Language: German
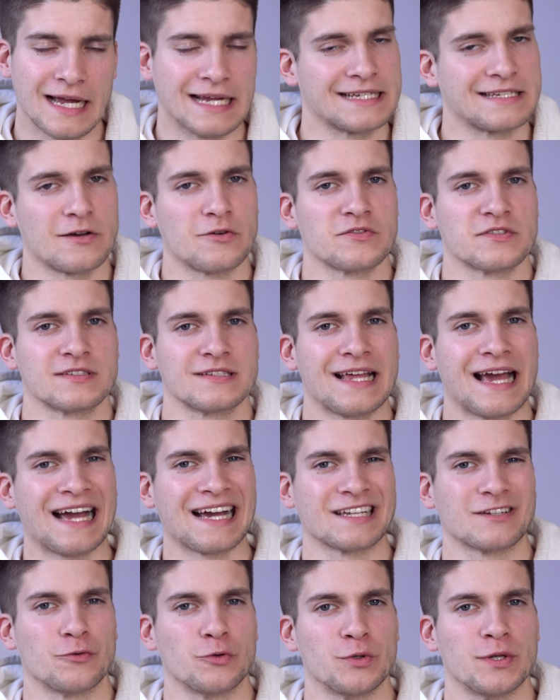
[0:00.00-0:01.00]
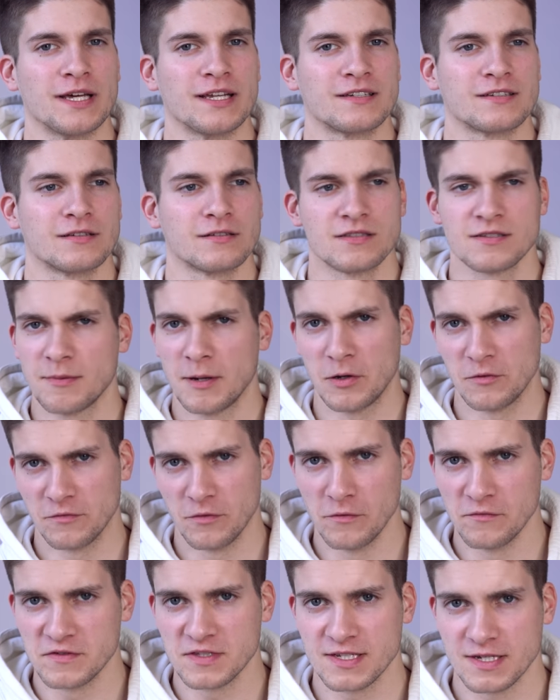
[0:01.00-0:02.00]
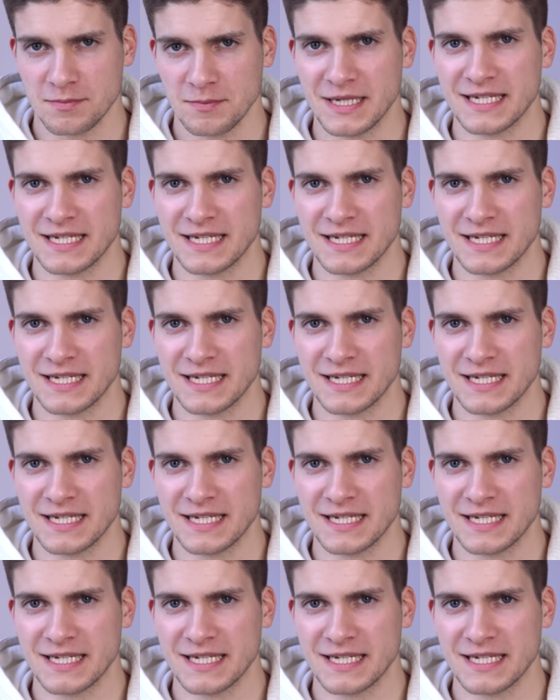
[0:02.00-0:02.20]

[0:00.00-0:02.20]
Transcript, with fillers: 1852